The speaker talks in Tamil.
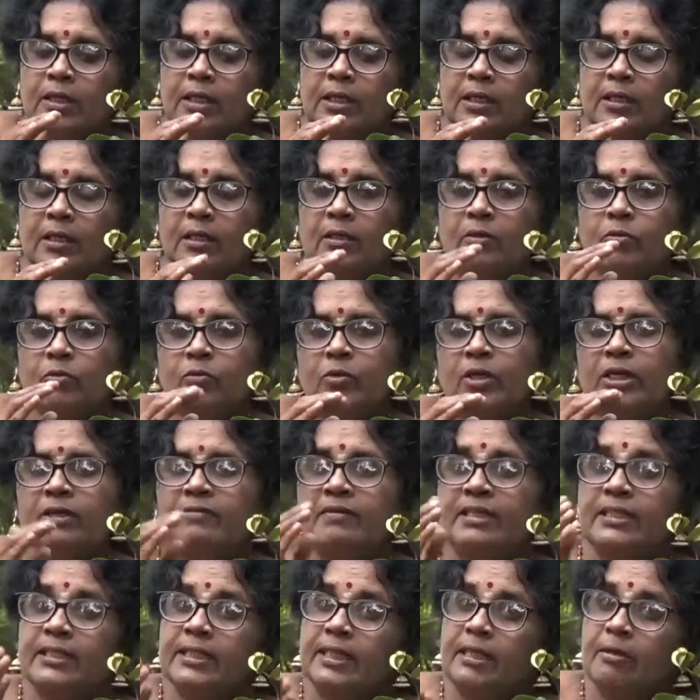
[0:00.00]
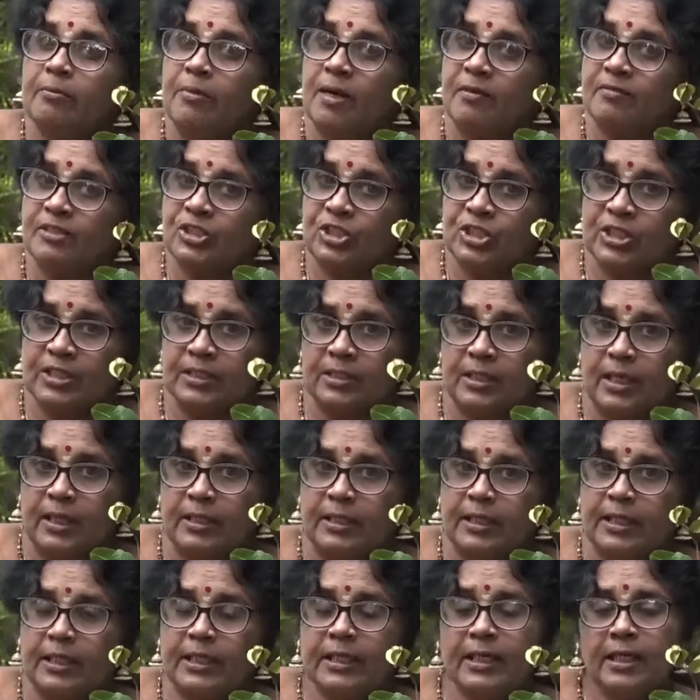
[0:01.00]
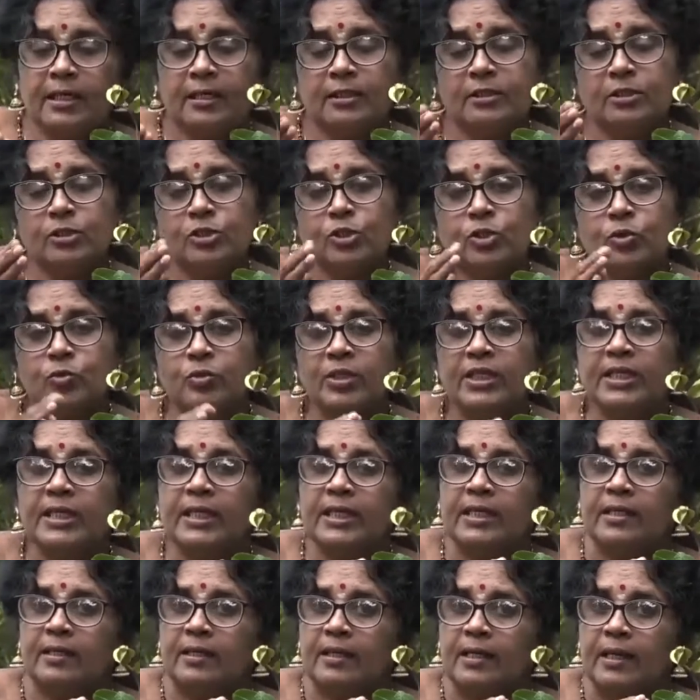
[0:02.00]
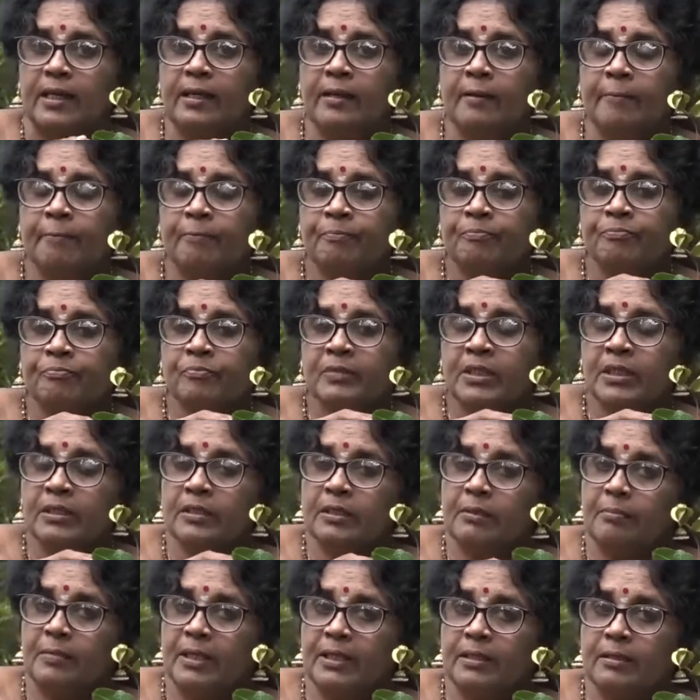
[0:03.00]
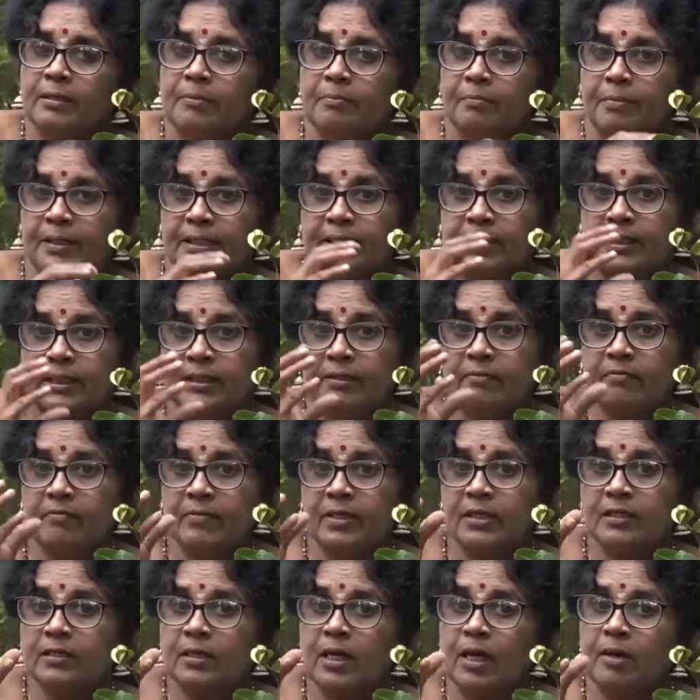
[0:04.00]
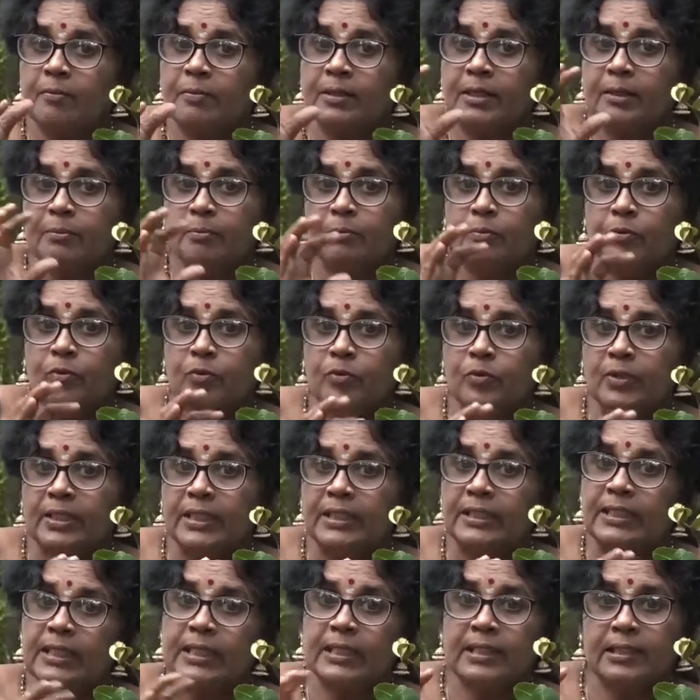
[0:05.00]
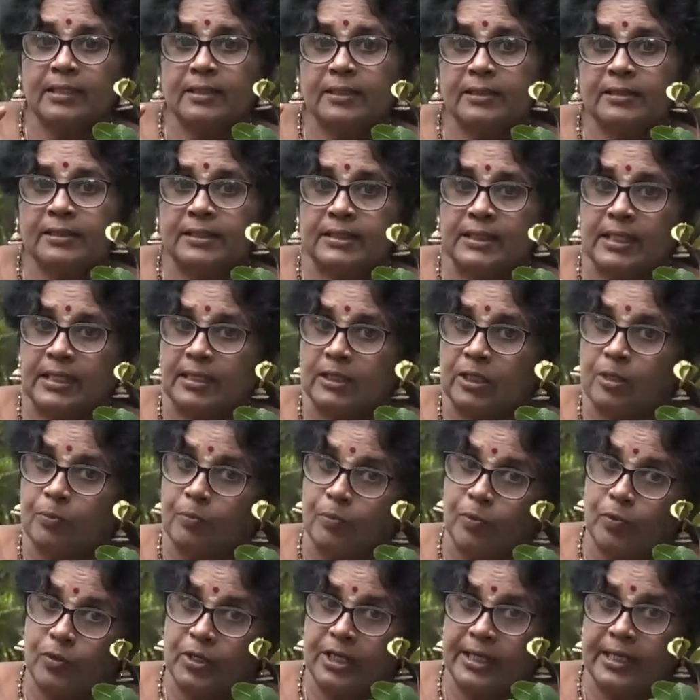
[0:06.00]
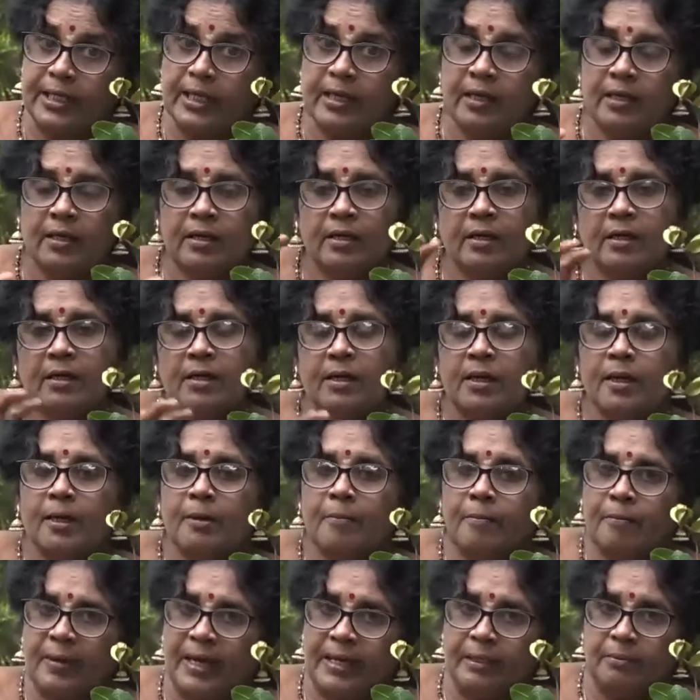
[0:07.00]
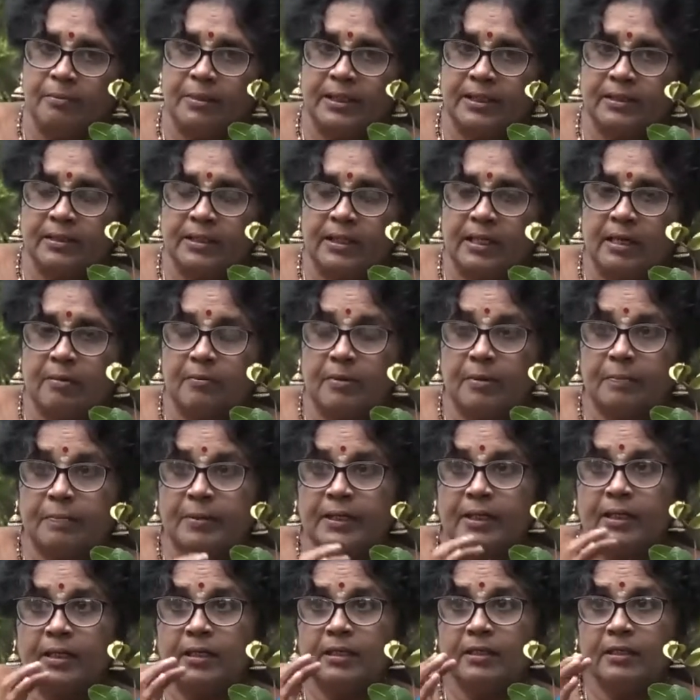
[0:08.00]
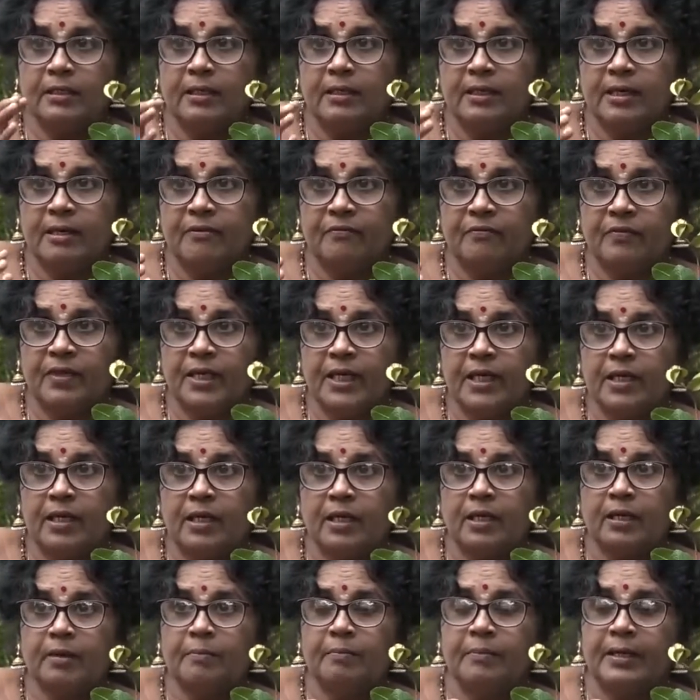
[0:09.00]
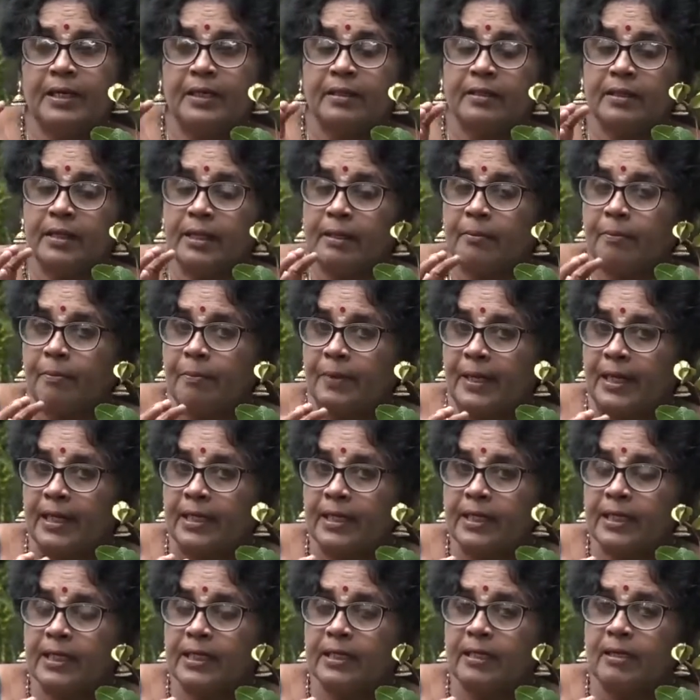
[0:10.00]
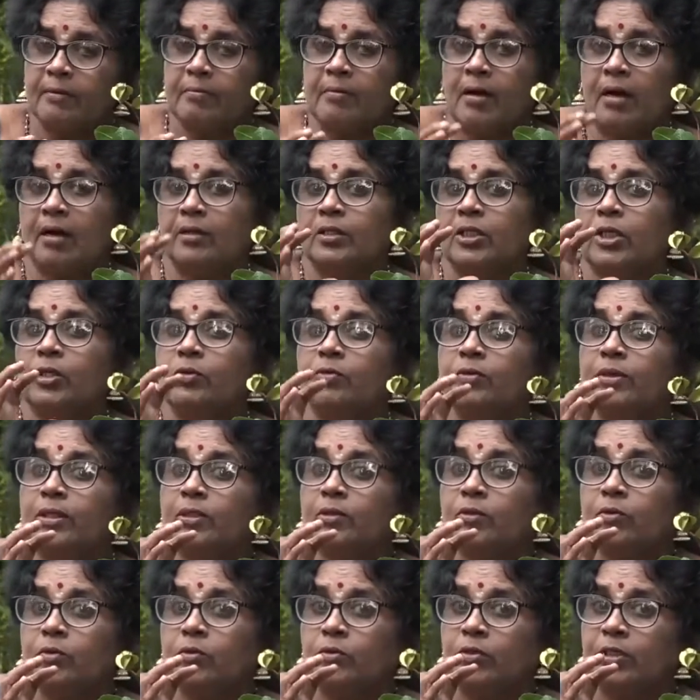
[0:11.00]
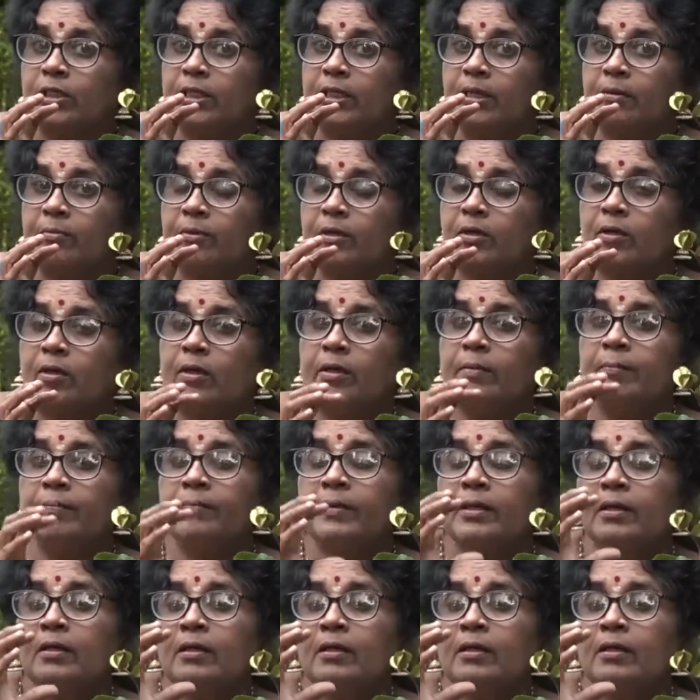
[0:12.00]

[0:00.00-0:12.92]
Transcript: நீங்கள் உள்ளி வெந்தயம் அவிச்ச தண்ணி அல்லது சுடிநீரில் இந்த மருதம்பட்டையும் வெந்தாமரப்பூ இதழ்களும் சேர்ந்த பொடியை பயன்படுத்தலாம் அப்போ இருதய வீக்கம் இருதய பலையினம் அதி உயர் குருதியமக்கம்